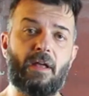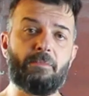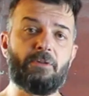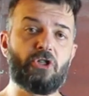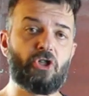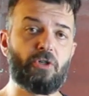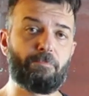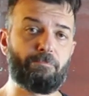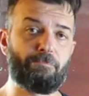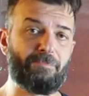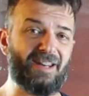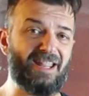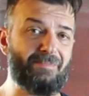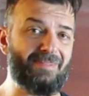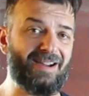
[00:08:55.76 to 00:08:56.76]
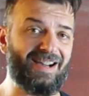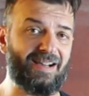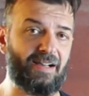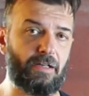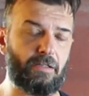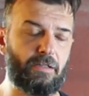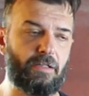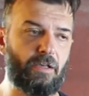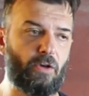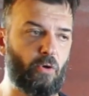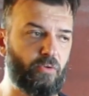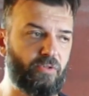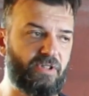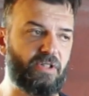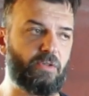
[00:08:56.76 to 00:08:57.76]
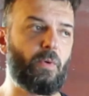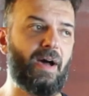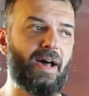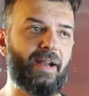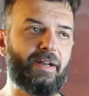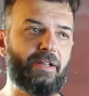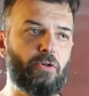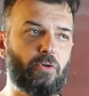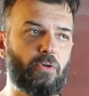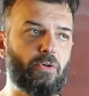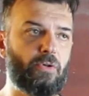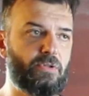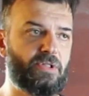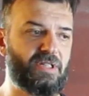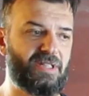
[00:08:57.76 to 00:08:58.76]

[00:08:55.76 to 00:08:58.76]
amici prima di continuare io